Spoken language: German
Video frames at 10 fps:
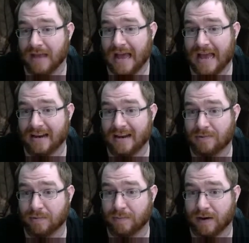Ein
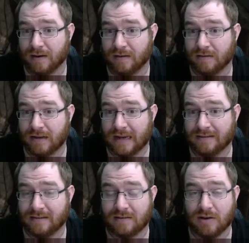Liebespaar. Und der
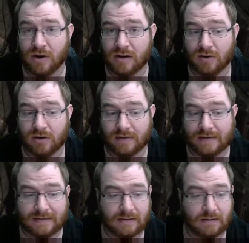Rest ist die Orgie oder was?